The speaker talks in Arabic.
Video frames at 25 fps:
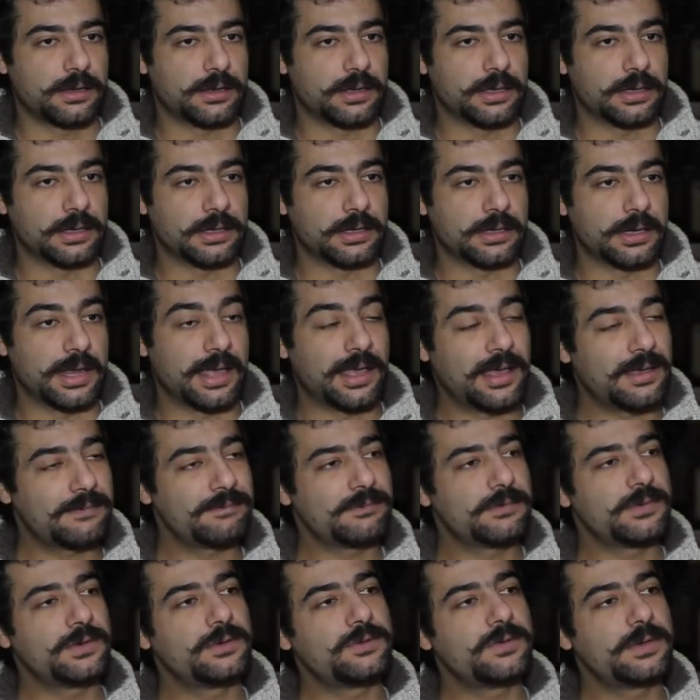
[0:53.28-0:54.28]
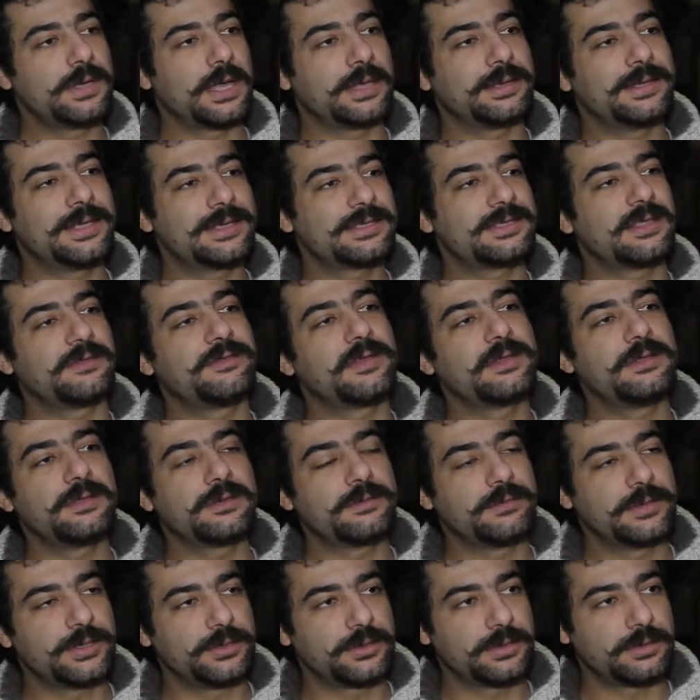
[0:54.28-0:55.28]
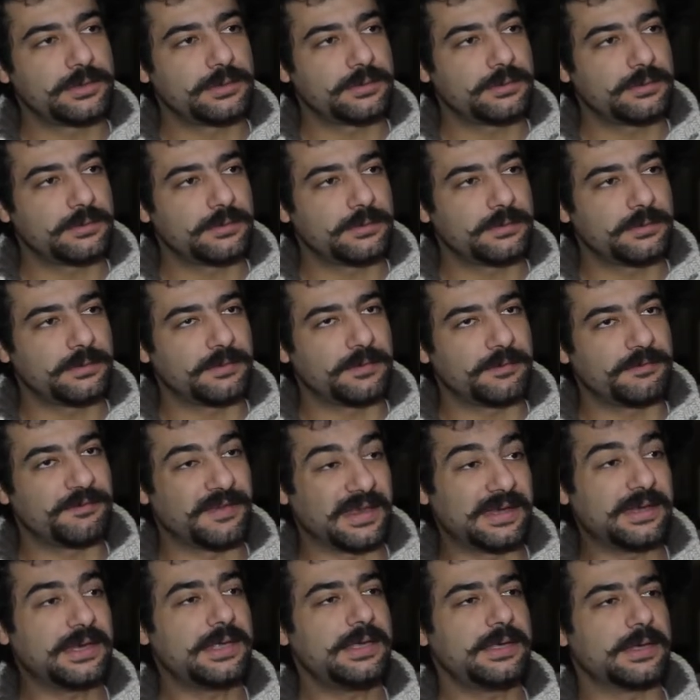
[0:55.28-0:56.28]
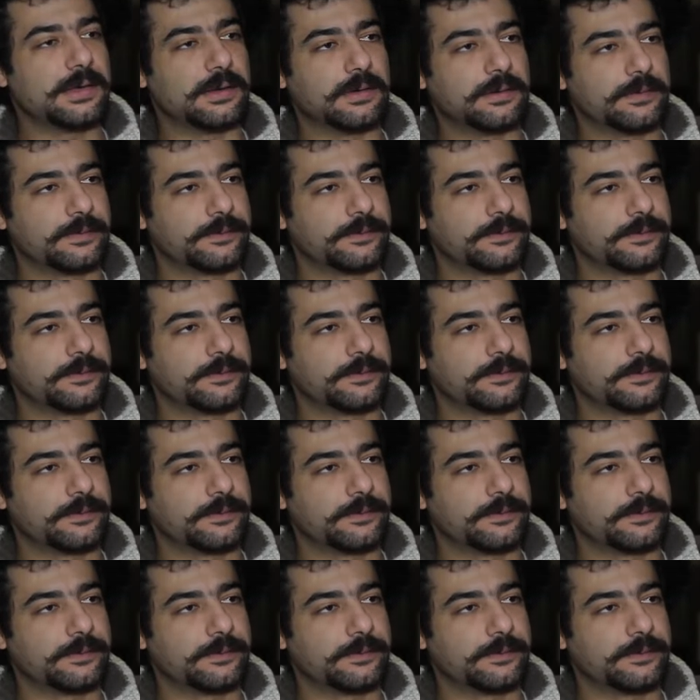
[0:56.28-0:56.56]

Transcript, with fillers: الاهم هو قد إيه استفدت منه فنيا